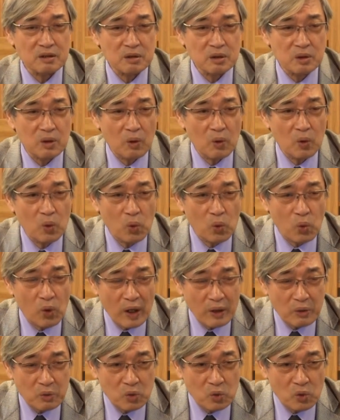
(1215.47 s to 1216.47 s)
都
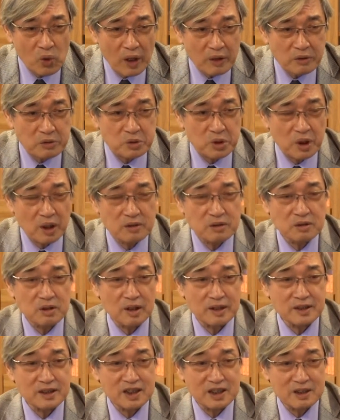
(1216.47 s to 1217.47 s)
完完全
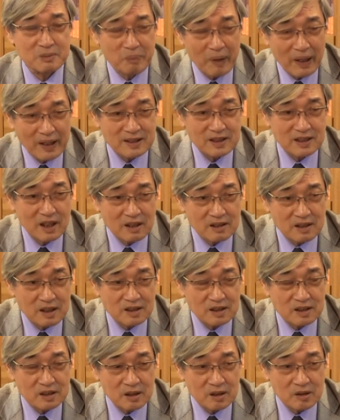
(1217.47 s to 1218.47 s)
全吃败仗的
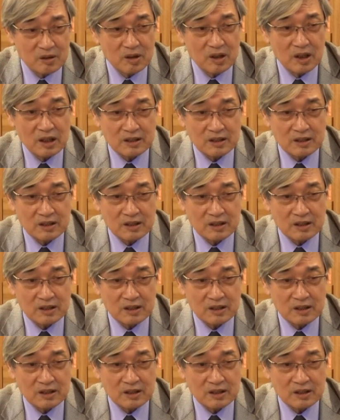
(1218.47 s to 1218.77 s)
时候，